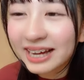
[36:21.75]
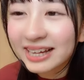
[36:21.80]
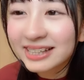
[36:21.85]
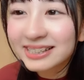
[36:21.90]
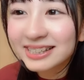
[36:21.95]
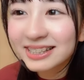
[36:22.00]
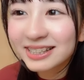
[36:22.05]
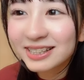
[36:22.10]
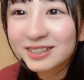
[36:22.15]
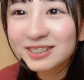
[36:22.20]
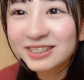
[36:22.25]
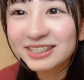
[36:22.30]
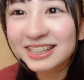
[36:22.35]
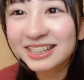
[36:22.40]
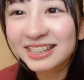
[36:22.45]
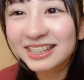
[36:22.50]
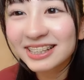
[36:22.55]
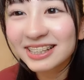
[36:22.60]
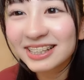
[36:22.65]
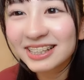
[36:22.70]
はい積極
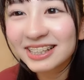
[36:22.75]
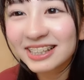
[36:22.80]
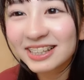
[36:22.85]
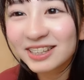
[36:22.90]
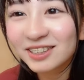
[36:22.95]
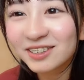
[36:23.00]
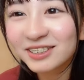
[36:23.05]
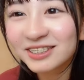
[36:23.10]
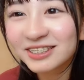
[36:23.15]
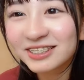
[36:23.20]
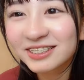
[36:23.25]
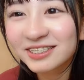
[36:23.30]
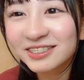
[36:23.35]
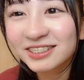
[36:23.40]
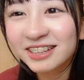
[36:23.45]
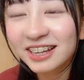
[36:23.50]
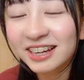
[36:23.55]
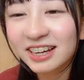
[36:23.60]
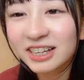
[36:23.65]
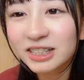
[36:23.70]
的によろしくお
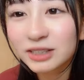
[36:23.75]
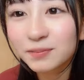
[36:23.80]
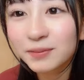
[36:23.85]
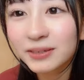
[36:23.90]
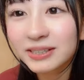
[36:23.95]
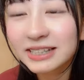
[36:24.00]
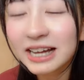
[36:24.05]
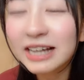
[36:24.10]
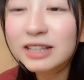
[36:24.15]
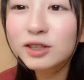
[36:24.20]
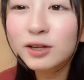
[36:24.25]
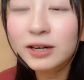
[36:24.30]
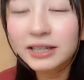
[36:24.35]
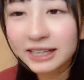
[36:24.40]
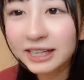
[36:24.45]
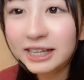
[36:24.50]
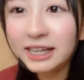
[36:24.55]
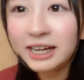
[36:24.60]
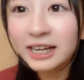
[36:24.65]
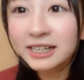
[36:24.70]
願いしますあとは
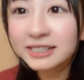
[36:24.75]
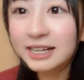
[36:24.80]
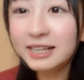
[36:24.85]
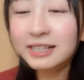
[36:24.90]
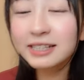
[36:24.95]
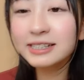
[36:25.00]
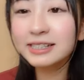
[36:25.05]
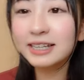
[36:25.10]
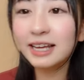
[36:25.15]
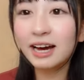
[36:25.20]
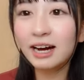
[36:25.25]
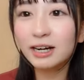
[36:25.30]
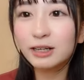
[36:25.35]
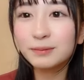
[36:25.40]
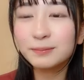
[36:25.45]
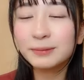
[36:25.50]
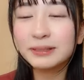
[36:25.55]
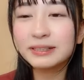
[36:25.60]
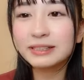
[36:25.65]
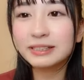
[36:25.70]
ね3期生
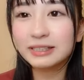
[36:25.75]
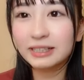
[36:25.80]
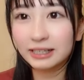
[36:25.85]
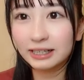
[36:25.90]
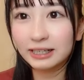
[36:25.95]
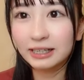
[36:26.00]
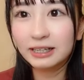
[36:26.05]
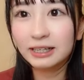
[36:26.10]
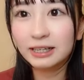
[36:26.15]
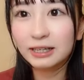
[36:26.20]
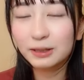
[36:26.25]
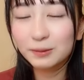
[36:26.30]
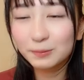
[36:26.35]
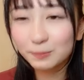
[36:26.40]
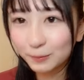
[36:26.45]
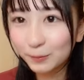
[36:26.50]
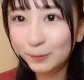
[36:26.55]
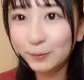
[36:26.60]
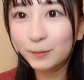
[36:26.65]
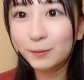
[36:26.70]
春祭
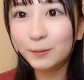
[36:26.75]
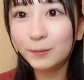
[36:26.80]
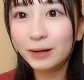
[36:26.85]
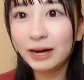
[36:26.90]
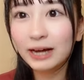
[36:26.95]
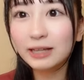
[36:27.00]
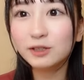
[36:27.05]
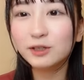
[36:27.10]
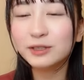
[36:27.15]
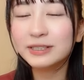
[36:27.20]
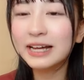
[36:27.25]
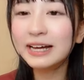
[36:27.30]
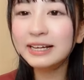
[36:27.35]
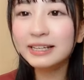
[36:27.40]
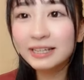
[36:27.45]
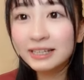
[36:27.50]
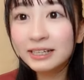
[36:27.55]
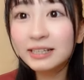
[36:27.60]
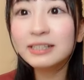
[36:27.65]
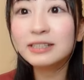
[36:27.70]
りもあと3
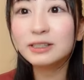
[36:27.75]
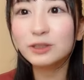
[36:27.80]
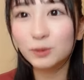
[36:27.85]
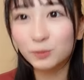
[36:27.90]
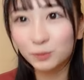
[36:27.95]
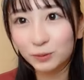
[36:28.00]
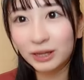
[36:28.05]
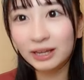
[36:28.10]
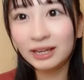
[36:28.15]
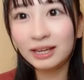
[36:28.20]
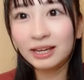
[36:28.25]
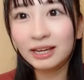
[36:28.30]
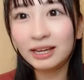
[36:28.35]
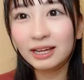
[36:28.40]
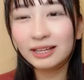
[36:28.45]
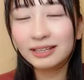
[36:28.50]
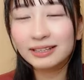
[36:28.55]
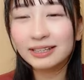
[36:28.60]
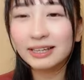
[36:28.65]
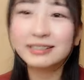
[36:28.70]
期劇場もね
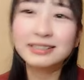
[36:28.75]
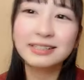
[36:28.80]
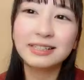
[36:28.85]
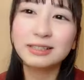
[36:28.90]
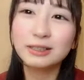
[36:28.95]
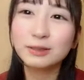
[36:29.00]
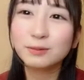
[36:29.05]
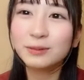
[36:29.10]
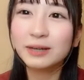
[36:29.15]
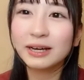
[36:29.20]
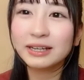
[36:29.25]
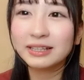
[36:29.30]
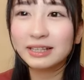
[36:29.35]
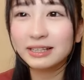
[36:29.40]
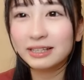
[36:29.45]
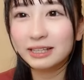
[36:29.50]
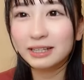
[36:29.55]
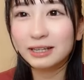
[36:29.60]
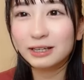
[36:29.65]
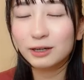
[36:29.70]
たくさんつぶやいて
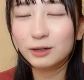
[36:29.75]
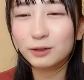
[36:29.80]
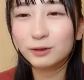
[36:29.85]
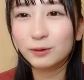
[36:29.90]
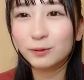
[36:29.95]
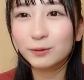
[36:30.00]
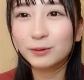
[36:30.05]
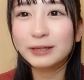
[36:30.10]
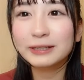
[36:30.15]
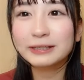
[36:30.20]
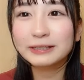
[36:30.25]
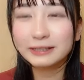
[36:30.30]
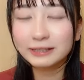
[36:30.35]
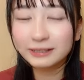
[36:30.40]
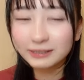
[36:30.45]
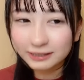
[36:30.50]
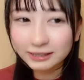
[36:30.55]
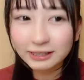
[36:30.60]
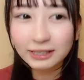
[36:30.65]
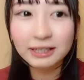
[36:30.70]
いただけると嬉し
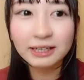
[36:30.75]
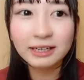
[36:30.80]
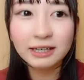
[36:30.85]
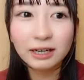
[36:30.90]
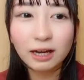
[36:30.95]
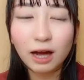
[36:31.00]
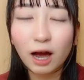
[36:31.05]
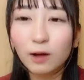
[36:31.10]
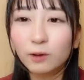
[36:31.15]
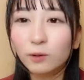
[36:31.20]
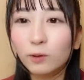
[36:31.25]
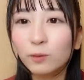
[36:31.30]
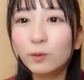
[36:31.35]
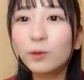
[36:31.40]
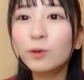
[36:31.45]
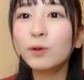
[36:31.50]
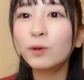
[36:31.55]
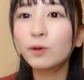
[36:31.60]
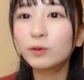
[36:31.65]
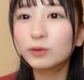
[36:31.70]
いしあの
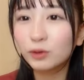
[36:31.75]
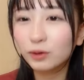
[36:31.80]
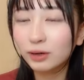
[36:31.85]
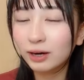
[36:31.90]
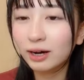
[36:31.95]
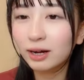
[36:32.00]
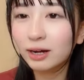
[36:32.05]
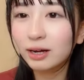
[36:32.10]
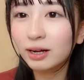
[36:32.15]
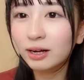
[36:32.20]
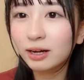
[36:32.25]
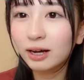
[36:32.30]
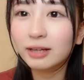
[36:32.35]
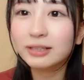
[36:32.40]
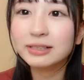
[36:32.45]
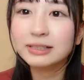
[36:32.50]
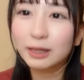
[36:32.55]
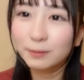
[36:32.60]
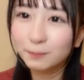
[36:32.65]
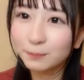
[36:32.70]
フォローとか
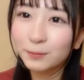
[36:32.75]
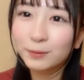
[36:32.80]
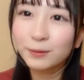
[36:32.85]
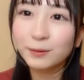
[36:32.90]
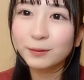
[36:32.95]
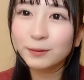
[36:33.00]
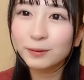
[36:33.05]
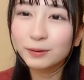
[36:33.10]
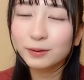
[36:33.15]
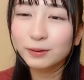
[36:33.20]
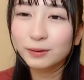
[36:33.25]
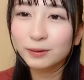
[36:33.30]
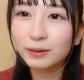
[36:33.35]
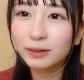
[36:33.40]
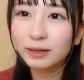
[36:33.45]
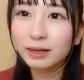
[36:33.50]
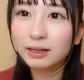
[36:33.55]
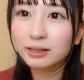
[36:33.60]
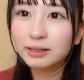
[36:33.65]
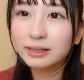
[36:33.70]
拡散も
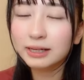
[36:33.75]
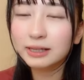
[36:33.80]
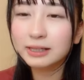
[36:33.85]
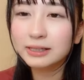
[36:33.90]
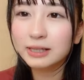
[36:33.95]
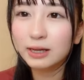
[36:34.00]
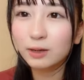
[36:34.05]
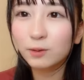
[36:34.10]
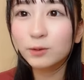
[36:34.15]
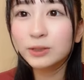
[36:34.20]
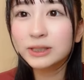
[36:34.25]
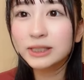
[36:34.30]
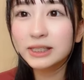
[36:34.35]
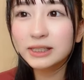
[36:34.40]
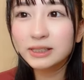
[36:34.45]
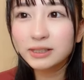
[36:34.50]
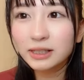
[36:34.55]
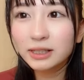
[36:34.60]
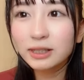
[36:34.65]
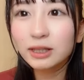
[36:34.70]
3期生公
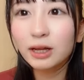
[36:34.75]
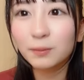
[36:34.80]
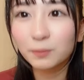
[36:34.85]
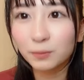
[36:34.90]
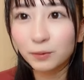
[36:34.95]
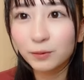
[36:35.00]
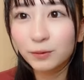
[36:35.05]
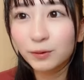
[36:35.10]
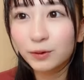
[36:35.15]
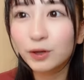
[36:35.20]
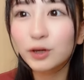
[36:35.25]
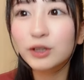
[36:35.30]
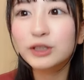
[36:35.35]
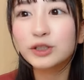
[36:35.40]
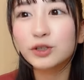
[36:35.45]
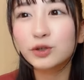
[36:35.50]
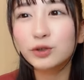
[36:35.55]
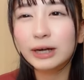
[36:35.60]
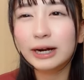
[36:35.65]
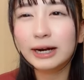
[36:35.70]
式ツイッターもよろ
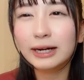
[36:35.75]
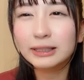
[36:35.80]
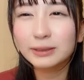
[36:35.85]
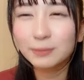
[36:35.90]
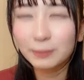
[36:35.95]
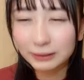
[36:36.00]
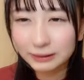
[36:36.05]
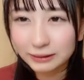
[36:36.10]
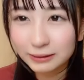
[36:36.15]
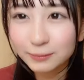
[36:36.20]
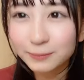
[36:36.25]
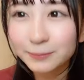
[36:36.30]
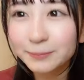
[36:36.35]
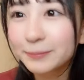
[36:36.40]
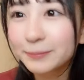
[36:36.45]
しくお願いします